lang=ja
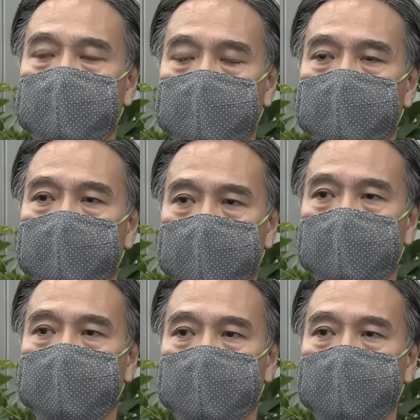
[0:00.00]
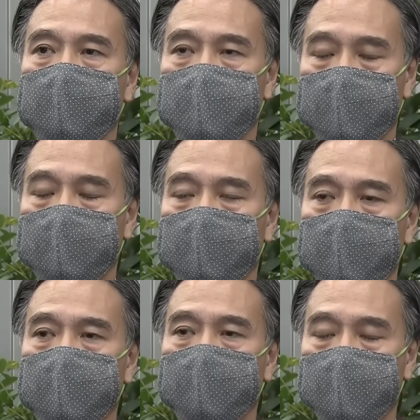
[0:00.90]
5月6日までの休業に対
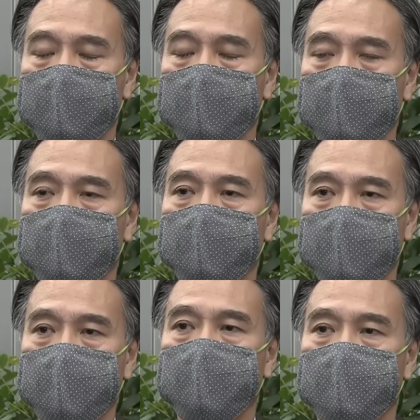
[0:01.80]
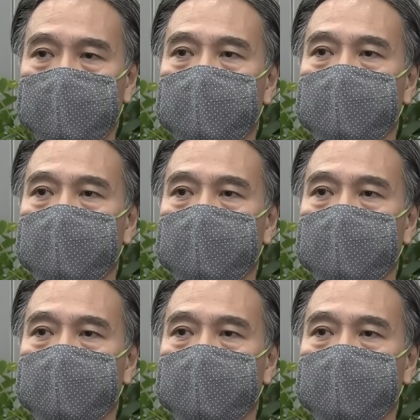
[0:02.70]
してということだったと思うんですが